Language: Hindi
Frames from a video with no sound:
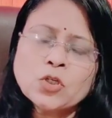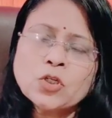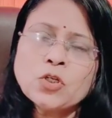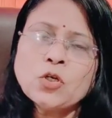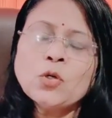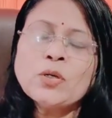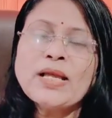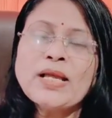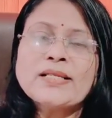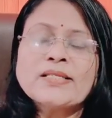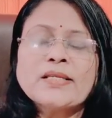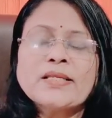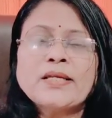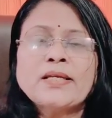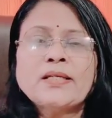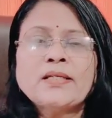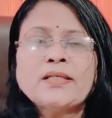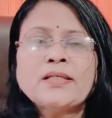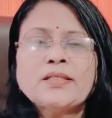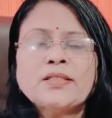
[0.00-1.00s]
कुछ लोग ऐसे
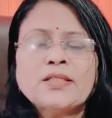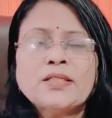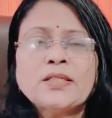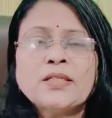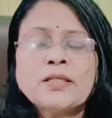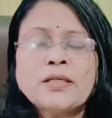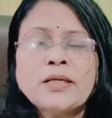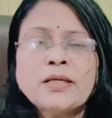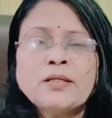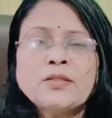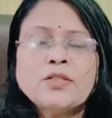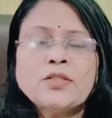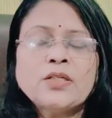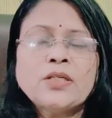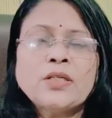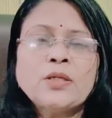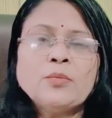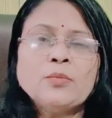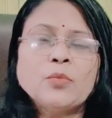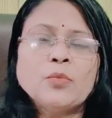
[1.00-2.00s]
हैं जिनके
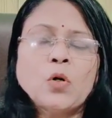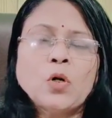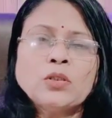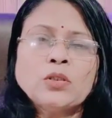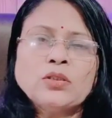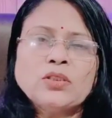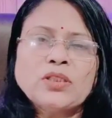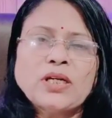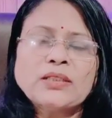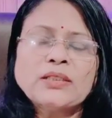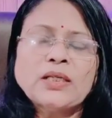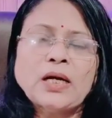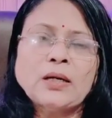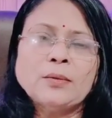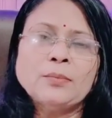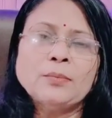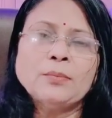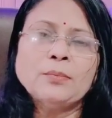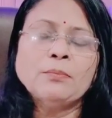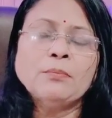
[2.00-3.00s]
जिन्हें बहुत ज्यादा
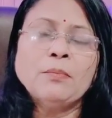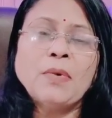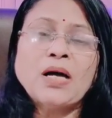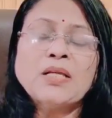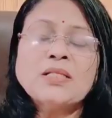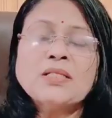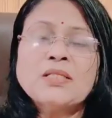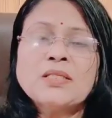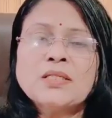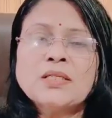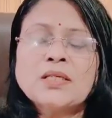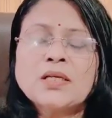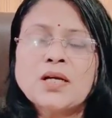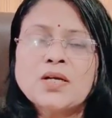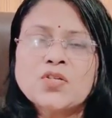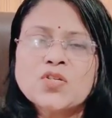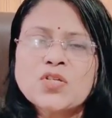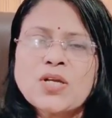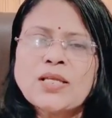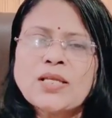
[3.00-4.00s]
मानसिक
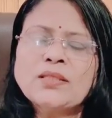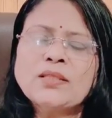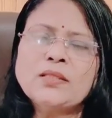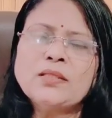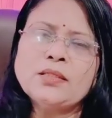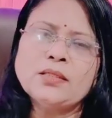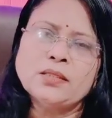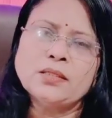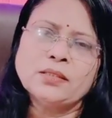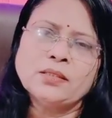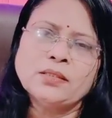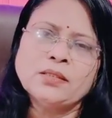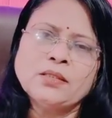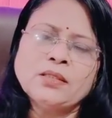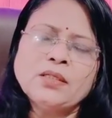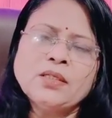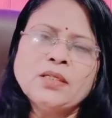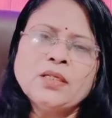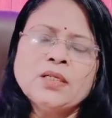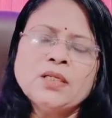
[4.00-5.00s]
अशांति
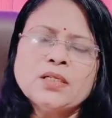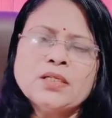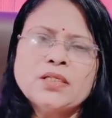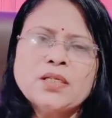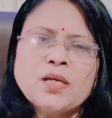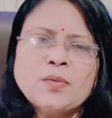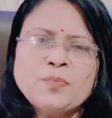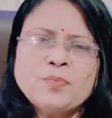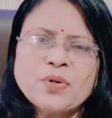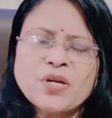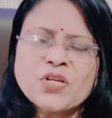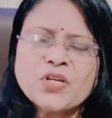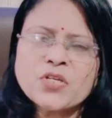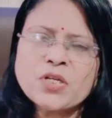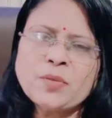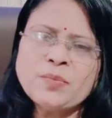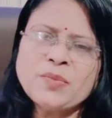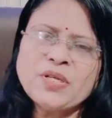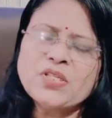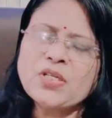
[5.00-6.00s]
है
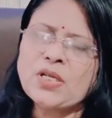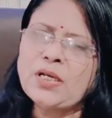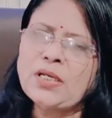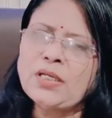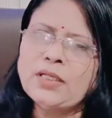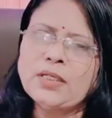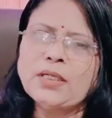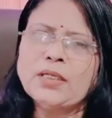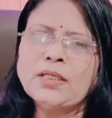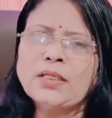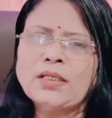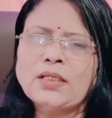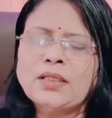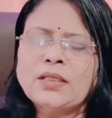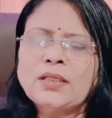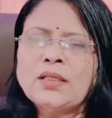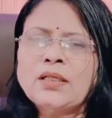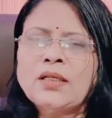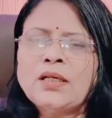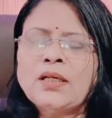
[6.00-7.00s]
डिप्रेशन में चले गए
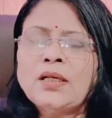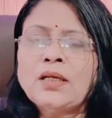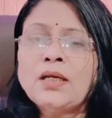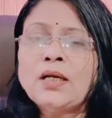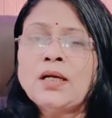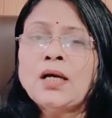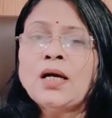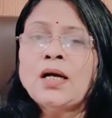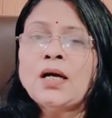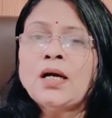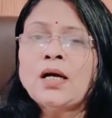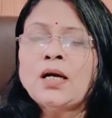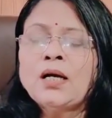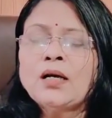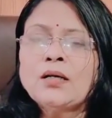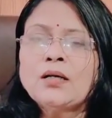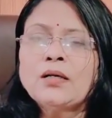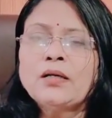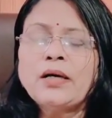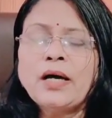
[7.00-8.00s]

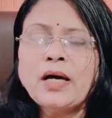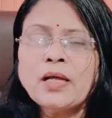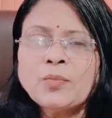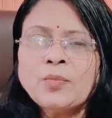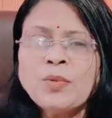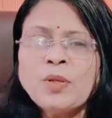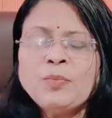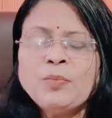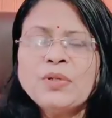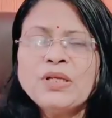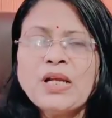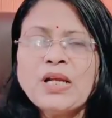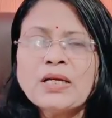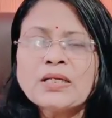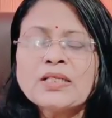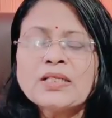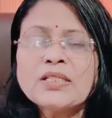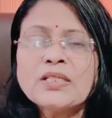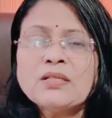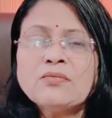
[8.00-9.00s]
हैं घर में बिना
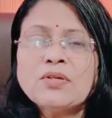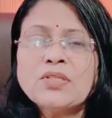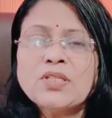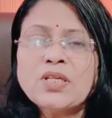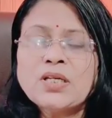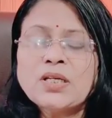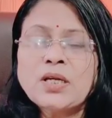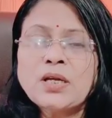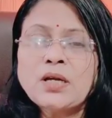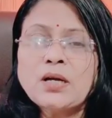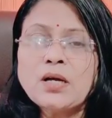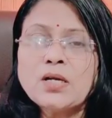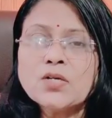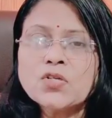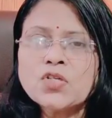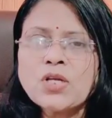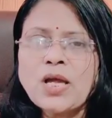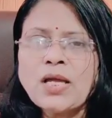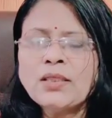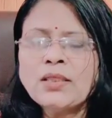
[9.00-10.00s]
किसी वजह के
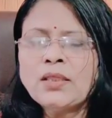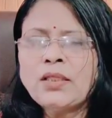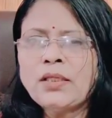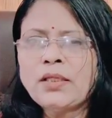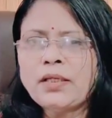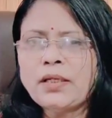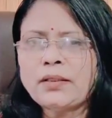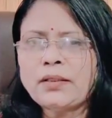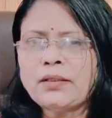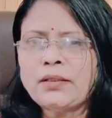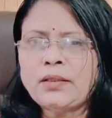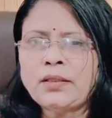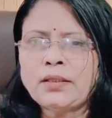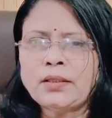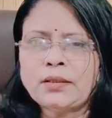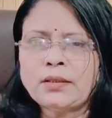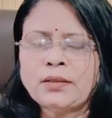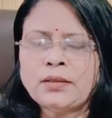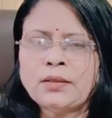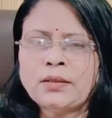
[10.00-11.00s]
अशांति रहती है